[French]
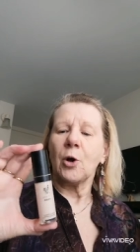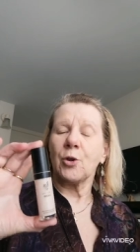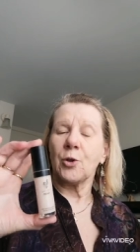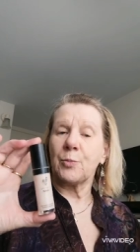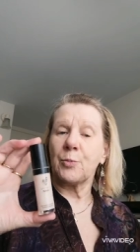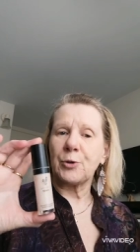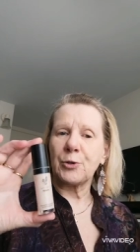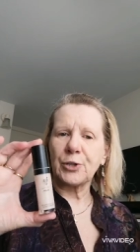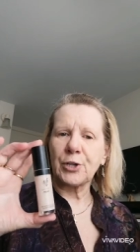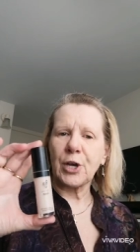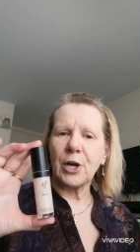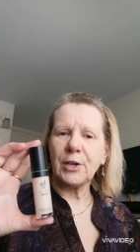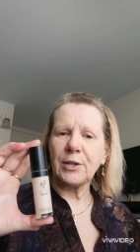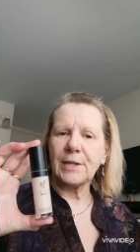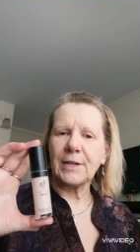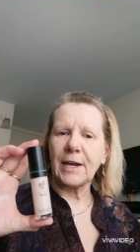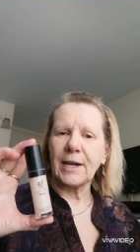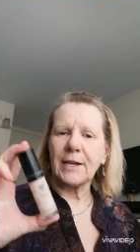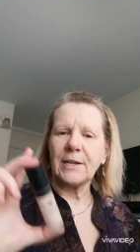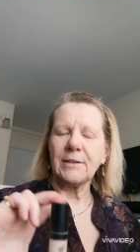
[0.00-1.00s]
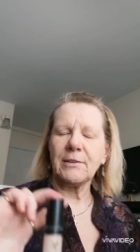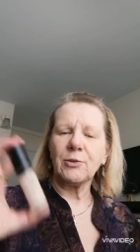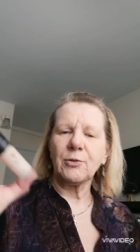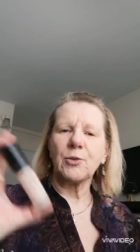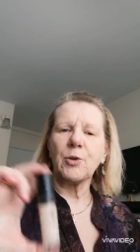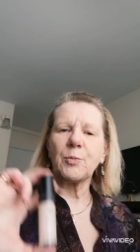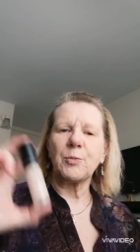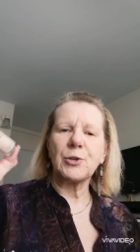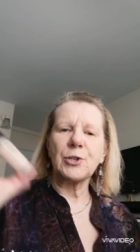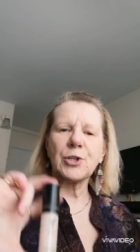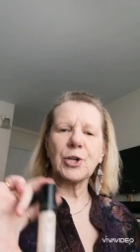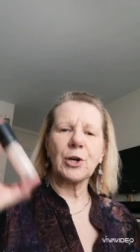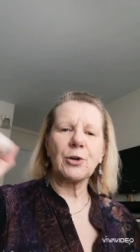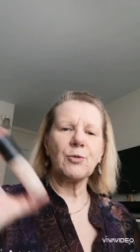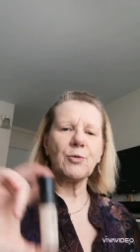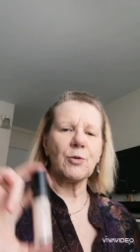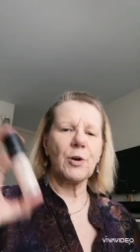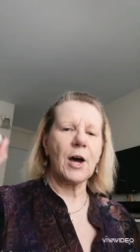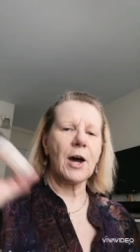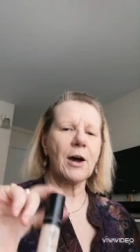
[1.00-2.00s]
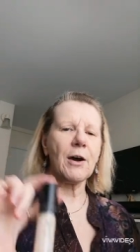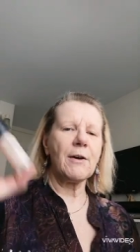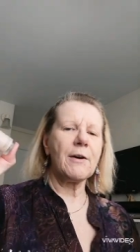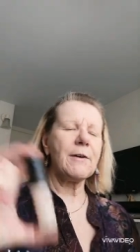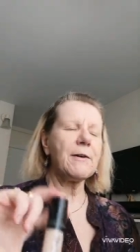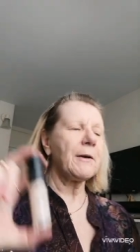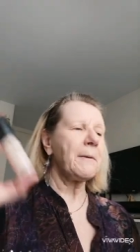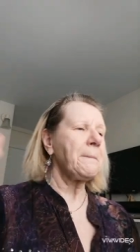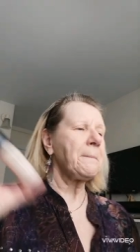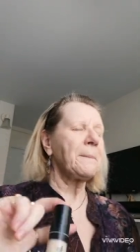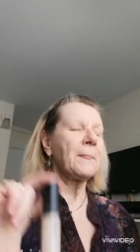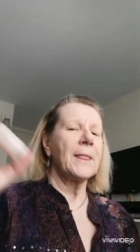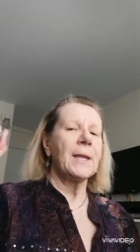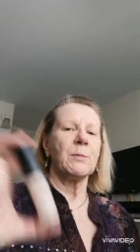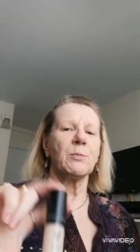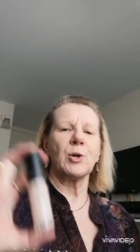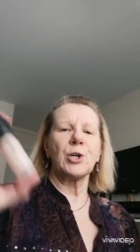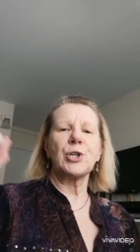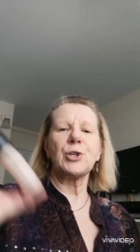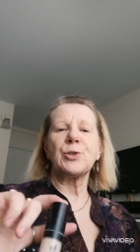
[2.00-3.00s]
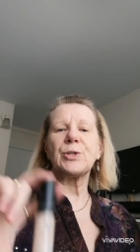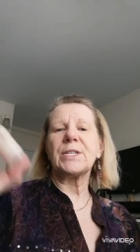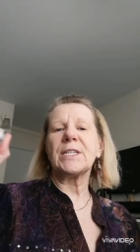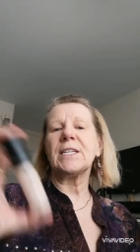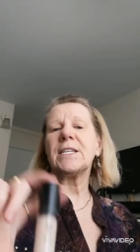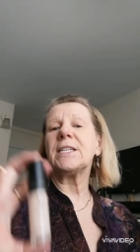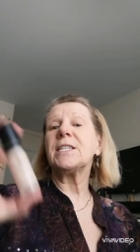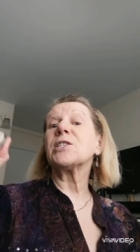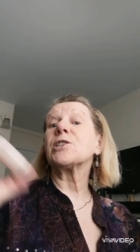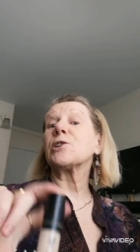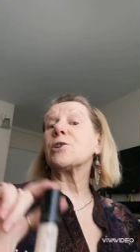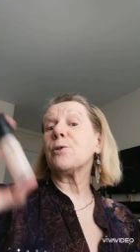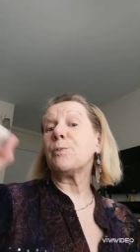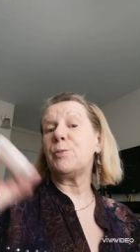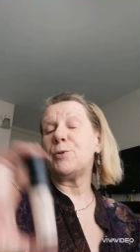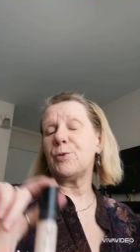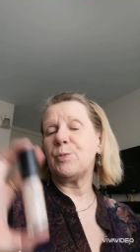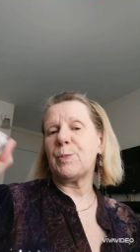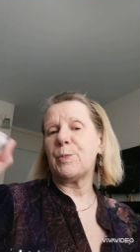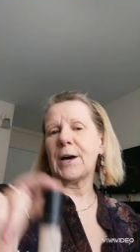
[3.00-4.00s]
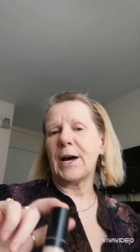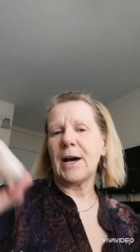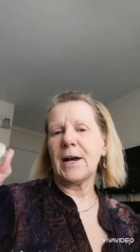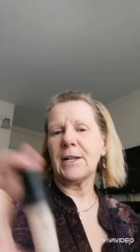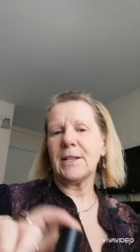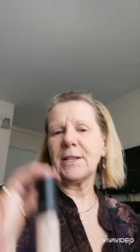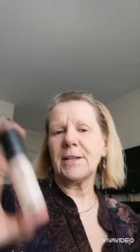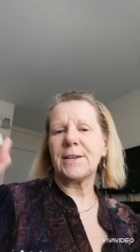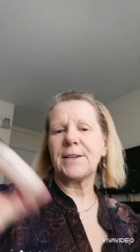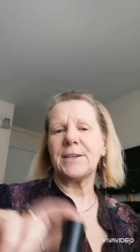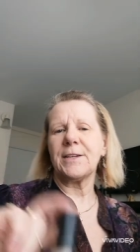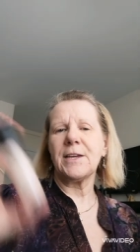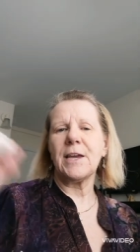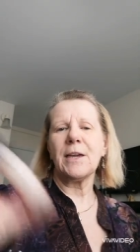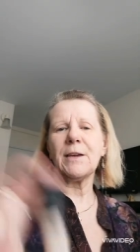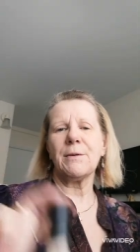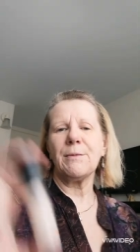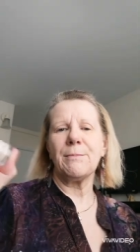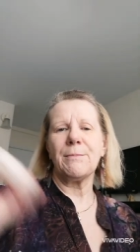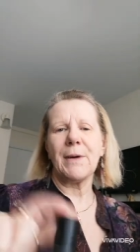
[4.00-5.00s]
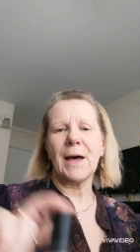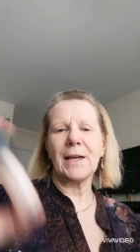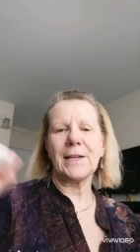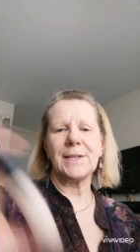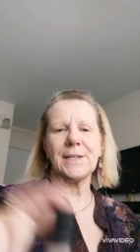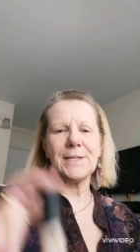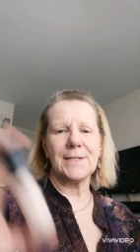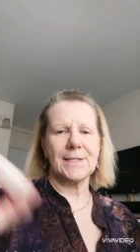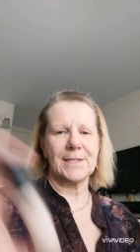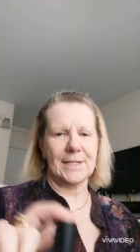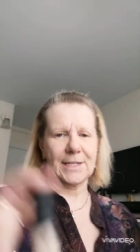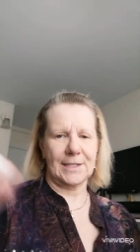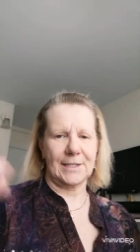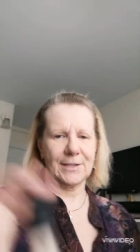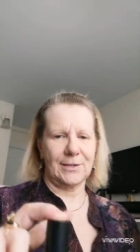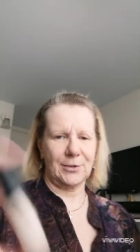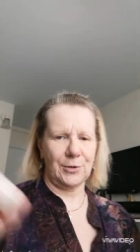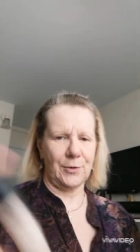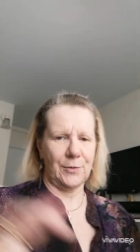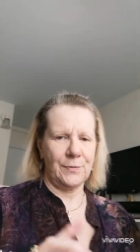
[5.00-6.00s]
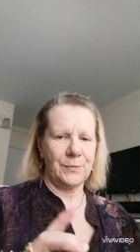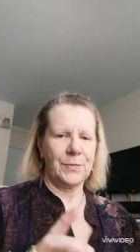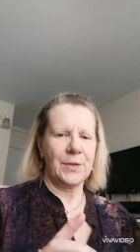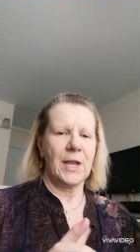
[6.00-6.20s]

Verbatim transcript: On a plusieurs teintes, on a plusieurs couleurs. Moi, j'utilise le plus pâle qui est marquisette.